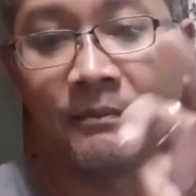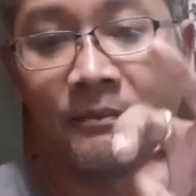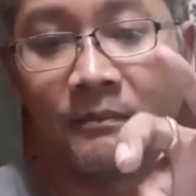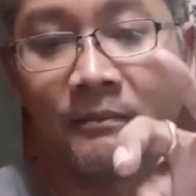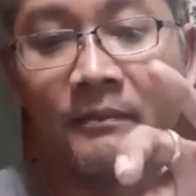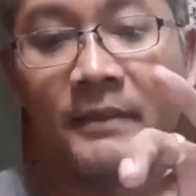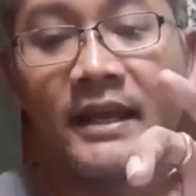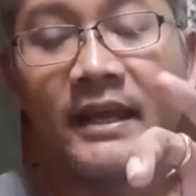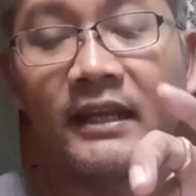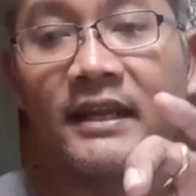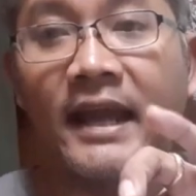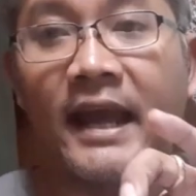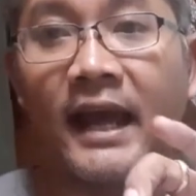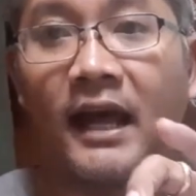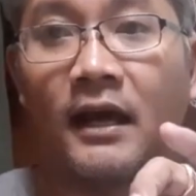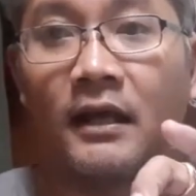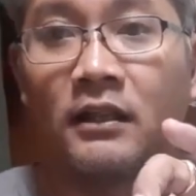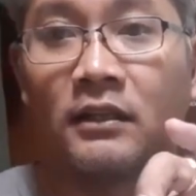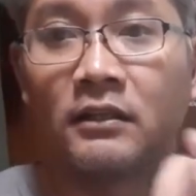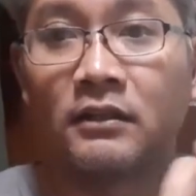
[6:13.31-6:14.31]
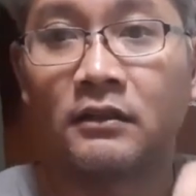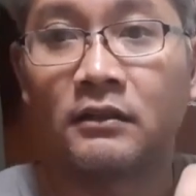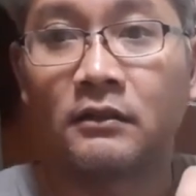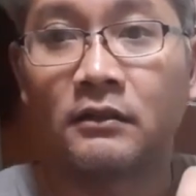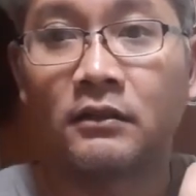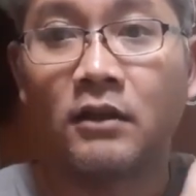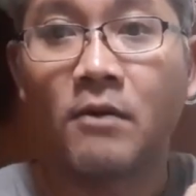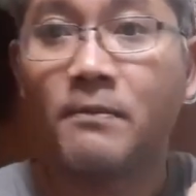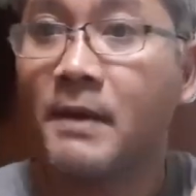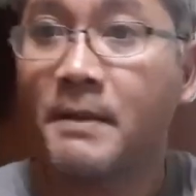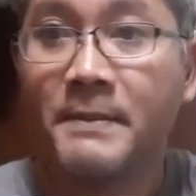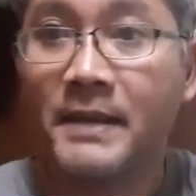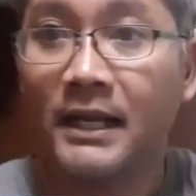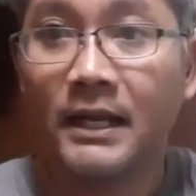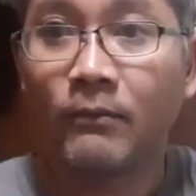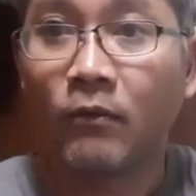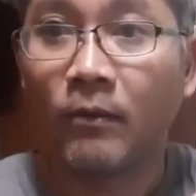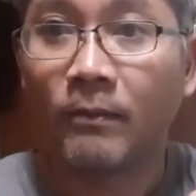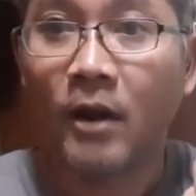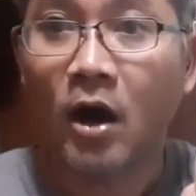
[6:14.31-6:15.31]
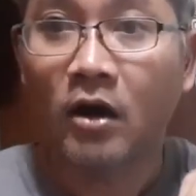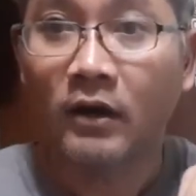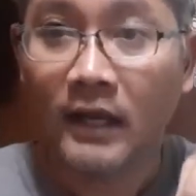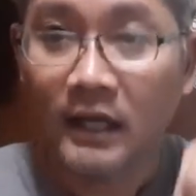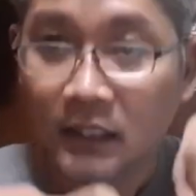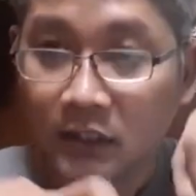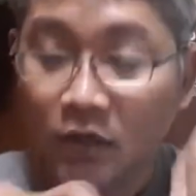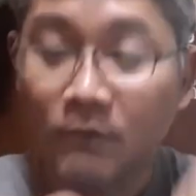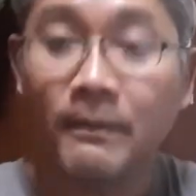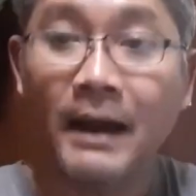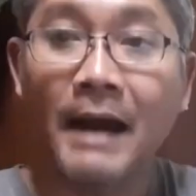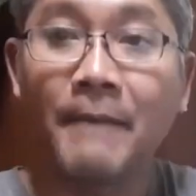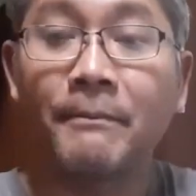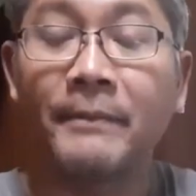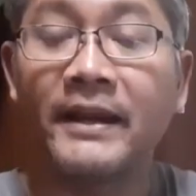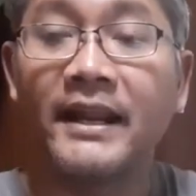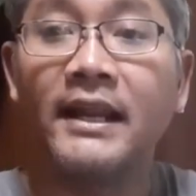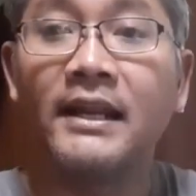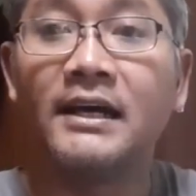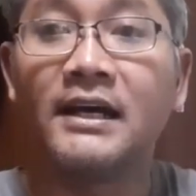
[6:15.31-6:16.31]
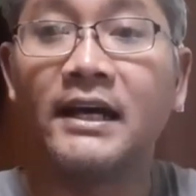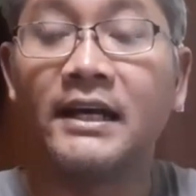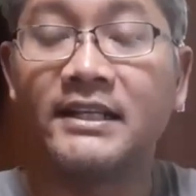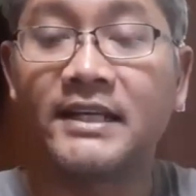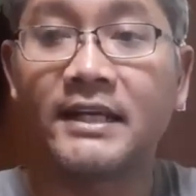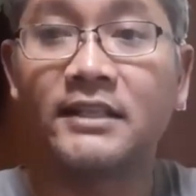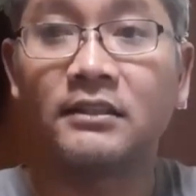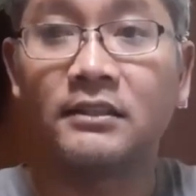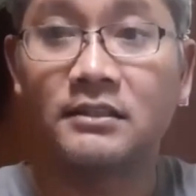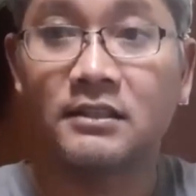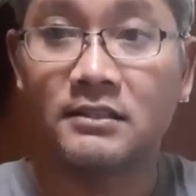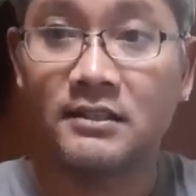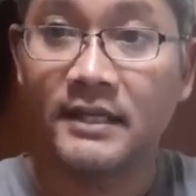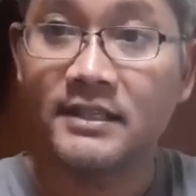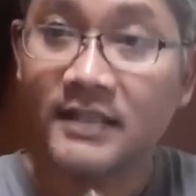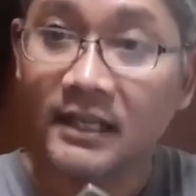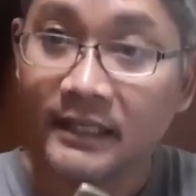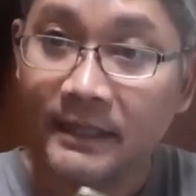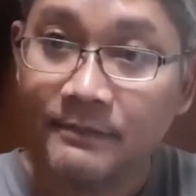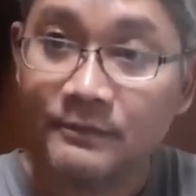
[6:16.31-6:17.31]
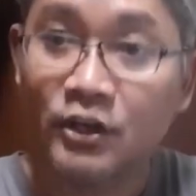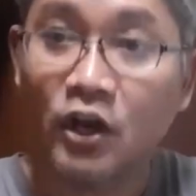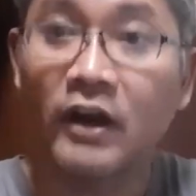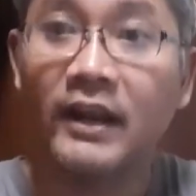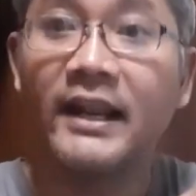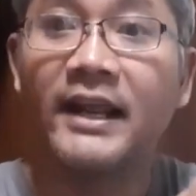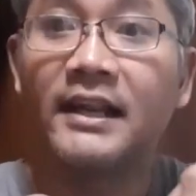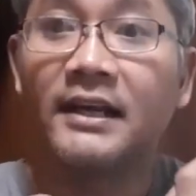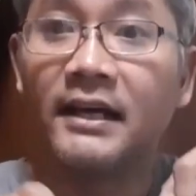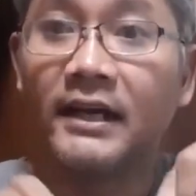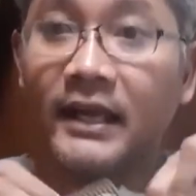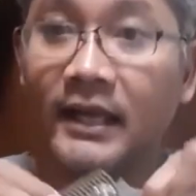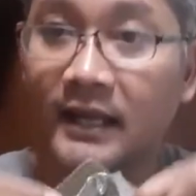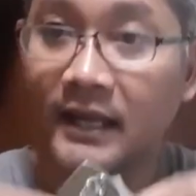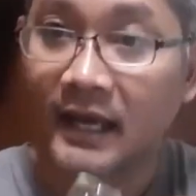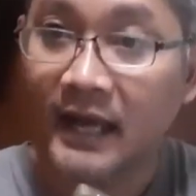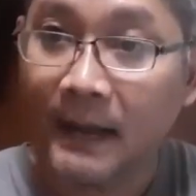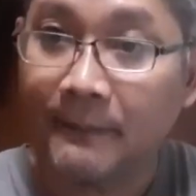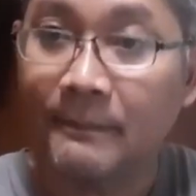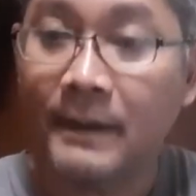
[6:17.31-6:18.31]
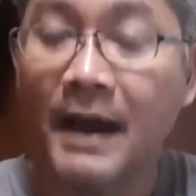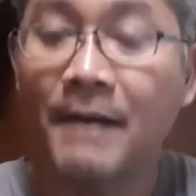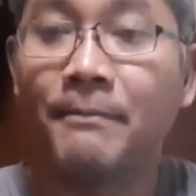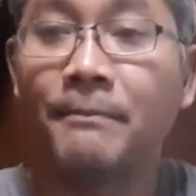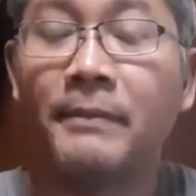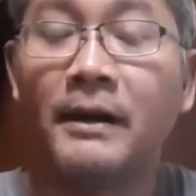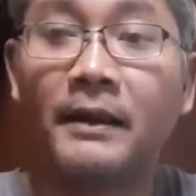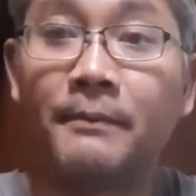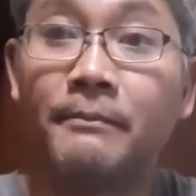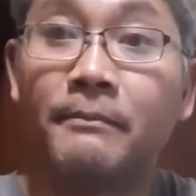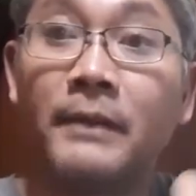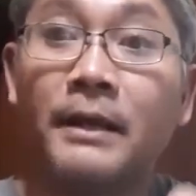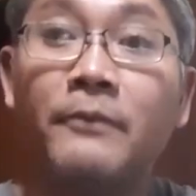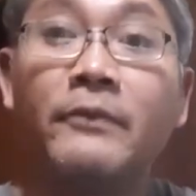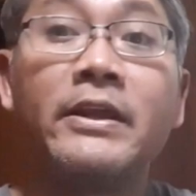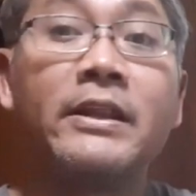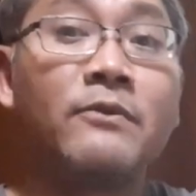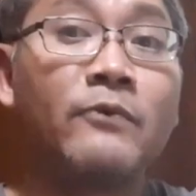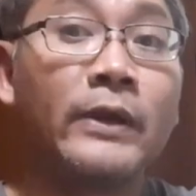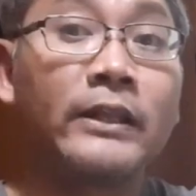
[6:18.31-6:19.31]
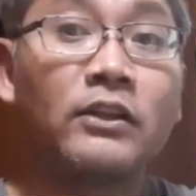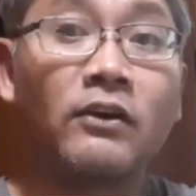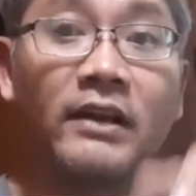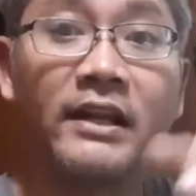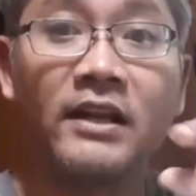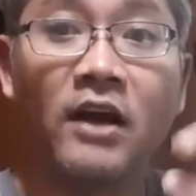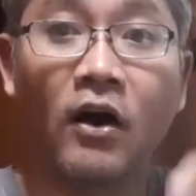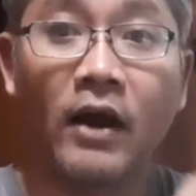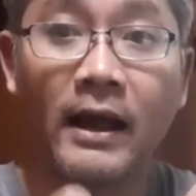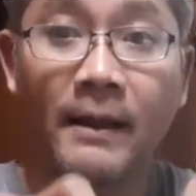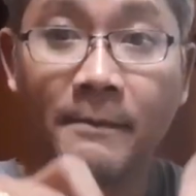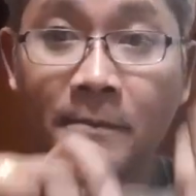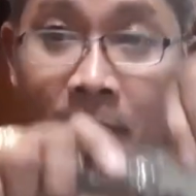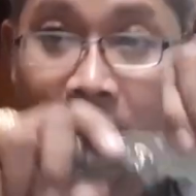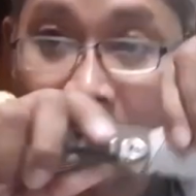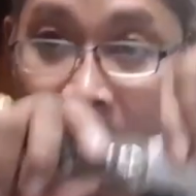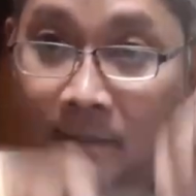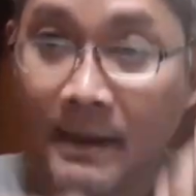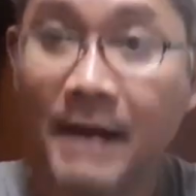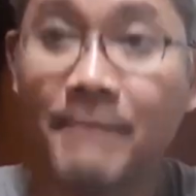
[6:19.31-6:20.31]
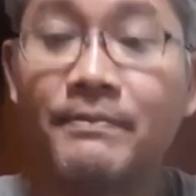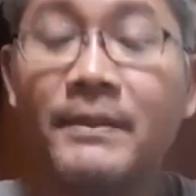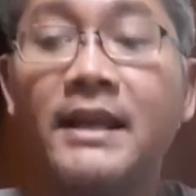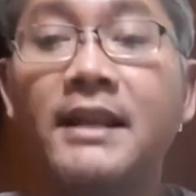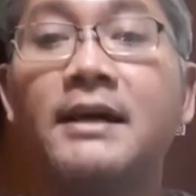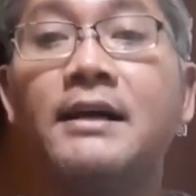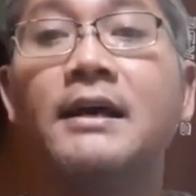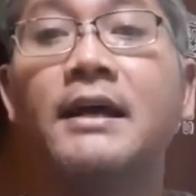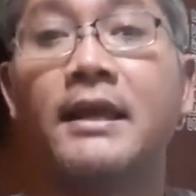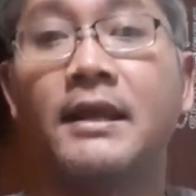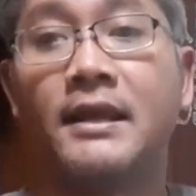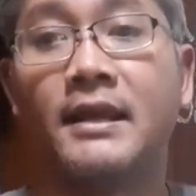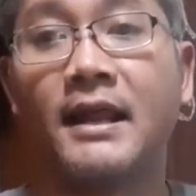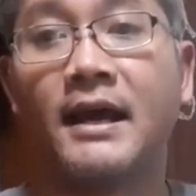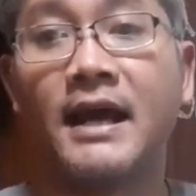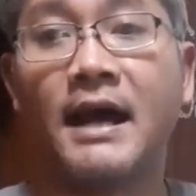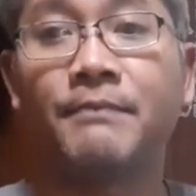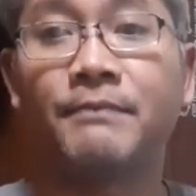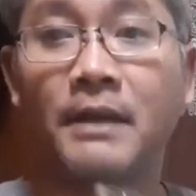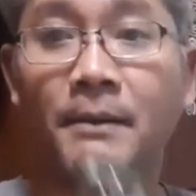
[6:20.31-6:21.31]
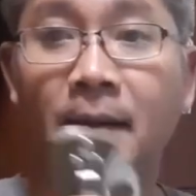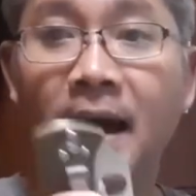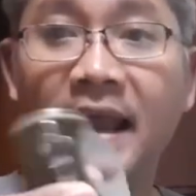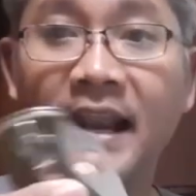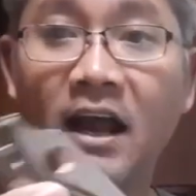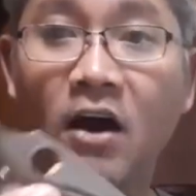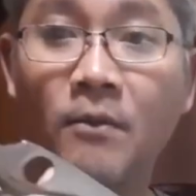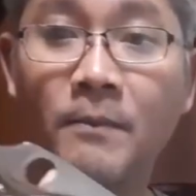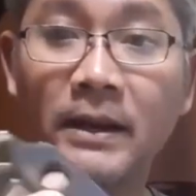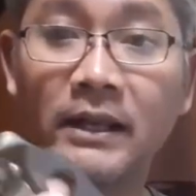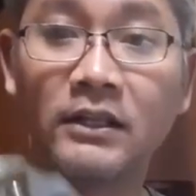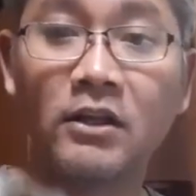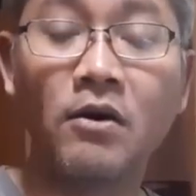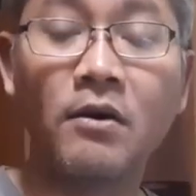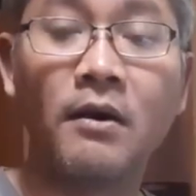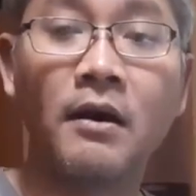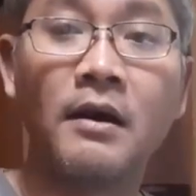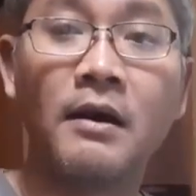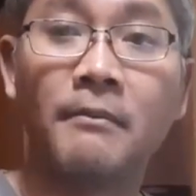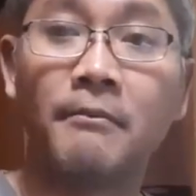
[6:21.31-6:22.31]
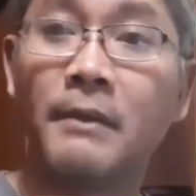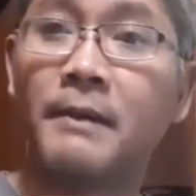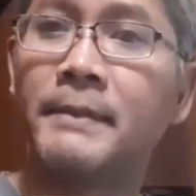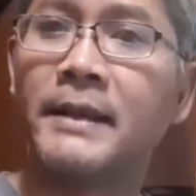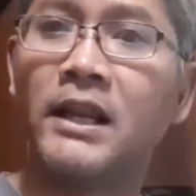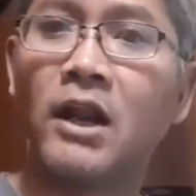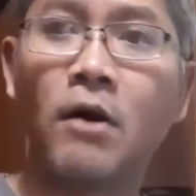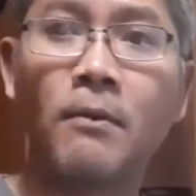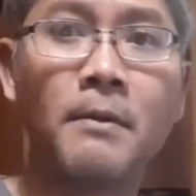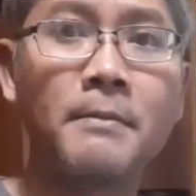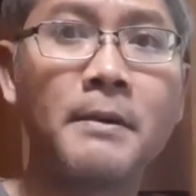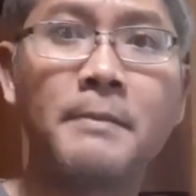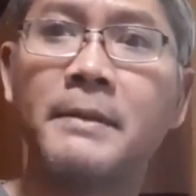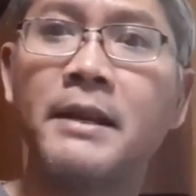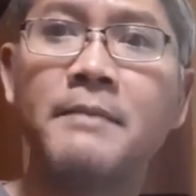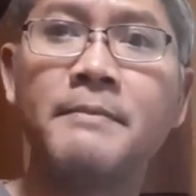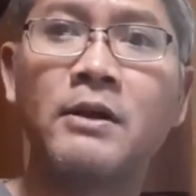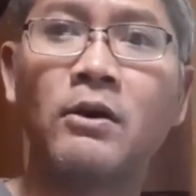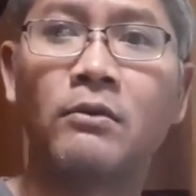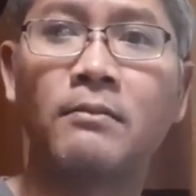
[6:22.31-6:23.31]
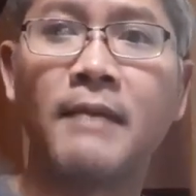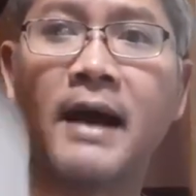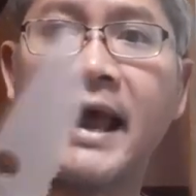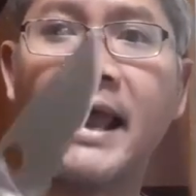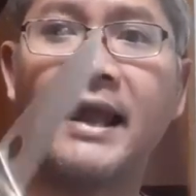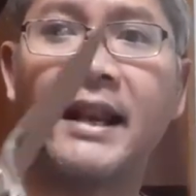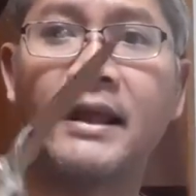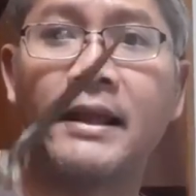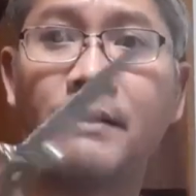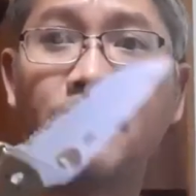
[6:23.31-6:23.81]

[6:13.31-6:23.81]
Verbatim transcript: มีดเนี่ยต้องไม่มีระบบล็อกนะคือต้องพับไปได้เลย ใช้ใช้สลิปจอยได้เลยนะครับพับเปิดเหมือนวิกตอรี่นอกพับได้เลยนะครับ แต่บ้านเรามันต้องมันมีล็อกเพราะมันไม่ได้มีกฎหมายอะไร